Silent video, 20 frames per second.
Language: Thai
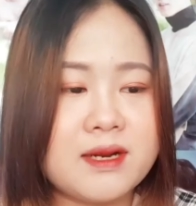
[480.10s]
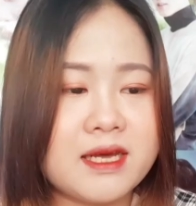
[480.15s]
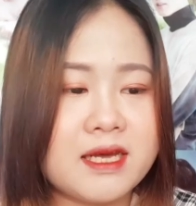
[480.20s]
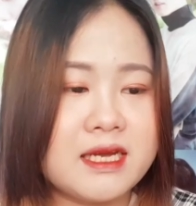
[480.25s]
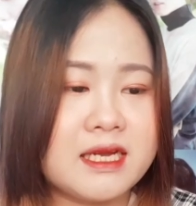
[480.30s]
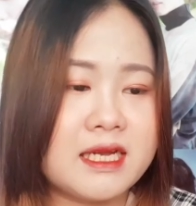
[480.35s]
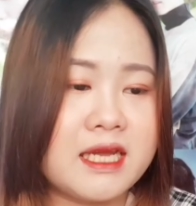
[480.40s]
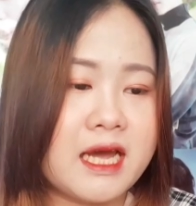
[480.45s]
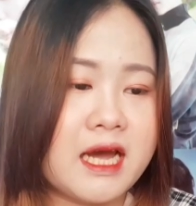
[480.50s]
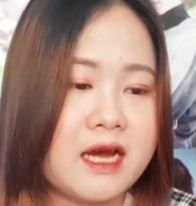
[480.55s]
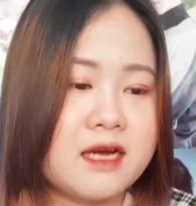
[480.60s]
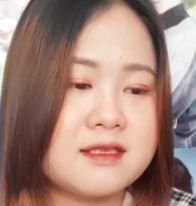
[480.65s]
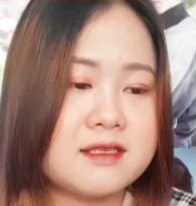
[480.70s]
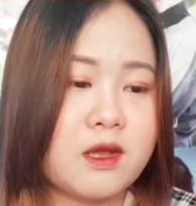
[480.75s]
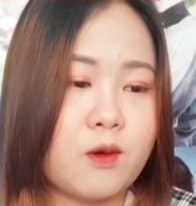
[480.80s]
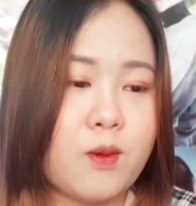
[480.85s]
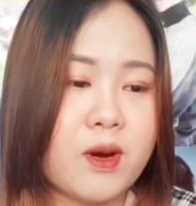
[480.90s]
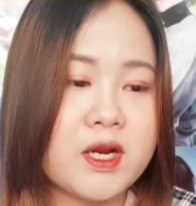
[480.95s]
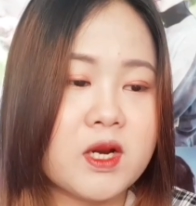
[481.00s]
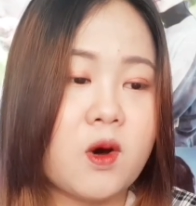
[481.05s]
ปอะไรอย่างเงี้ย
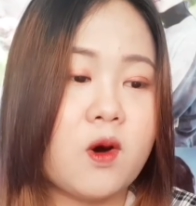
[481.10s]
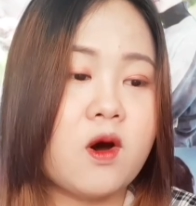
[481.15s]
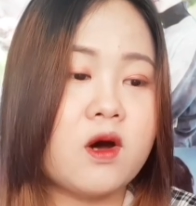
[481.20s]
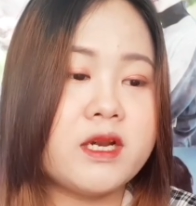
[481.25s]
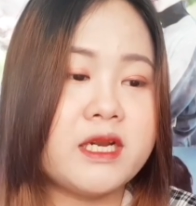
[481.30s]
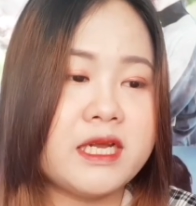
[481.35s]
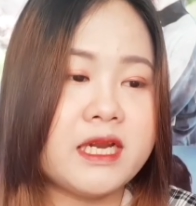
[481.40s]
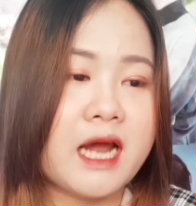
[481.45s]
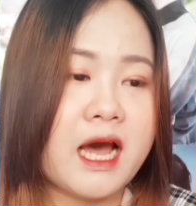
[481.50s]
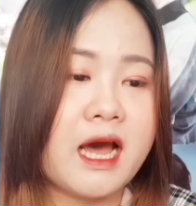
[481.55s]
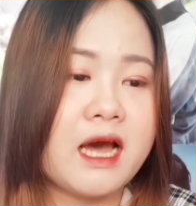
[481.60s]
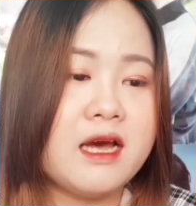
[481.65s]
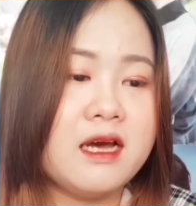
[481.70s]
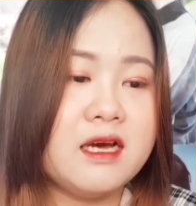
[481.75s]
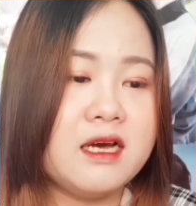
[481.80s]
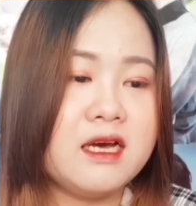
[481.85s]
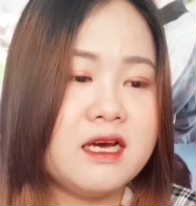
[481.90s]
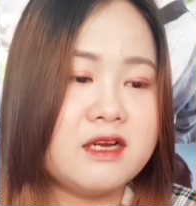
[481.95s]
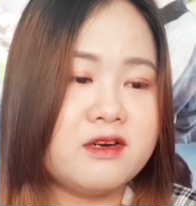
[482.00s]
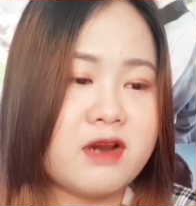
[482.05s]
แต่ว่าน้องก็ดีนะ
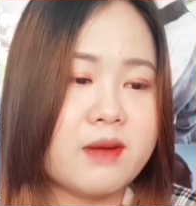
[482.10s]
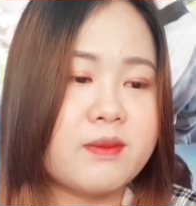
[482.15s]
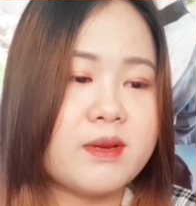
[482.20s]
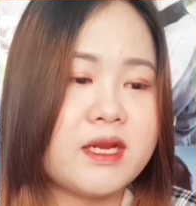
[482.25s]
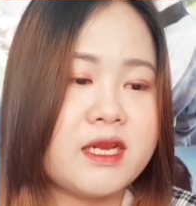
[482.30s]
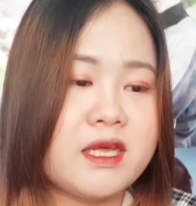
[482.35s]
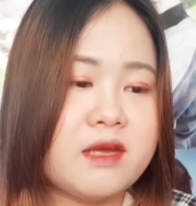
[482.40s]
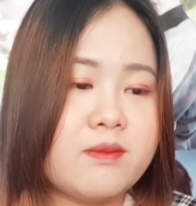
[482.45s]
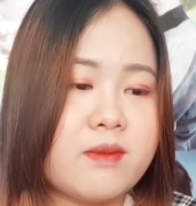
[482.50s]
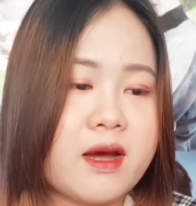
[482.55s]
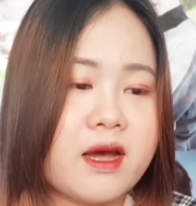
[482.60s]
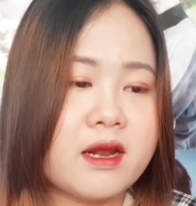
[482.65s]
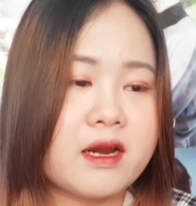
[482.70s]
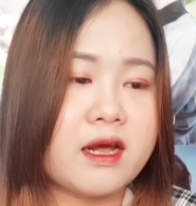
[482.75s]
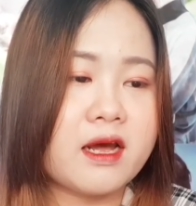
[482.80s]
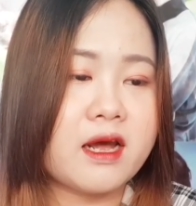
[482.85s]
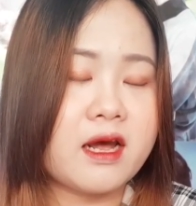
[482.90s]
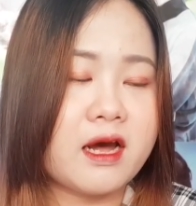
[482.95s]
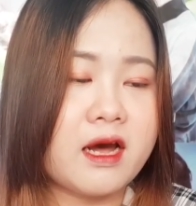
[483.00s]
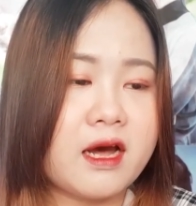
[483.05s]
แรปได้ดีมาก
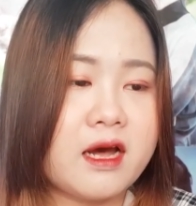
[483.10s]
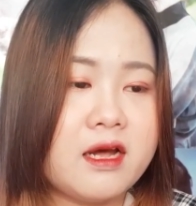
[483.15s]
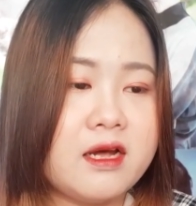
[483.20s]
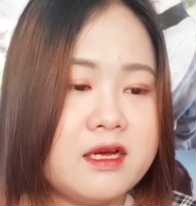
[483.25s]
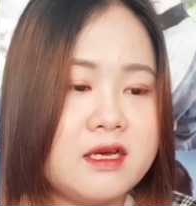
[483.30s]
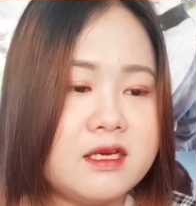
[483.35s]
นะคะ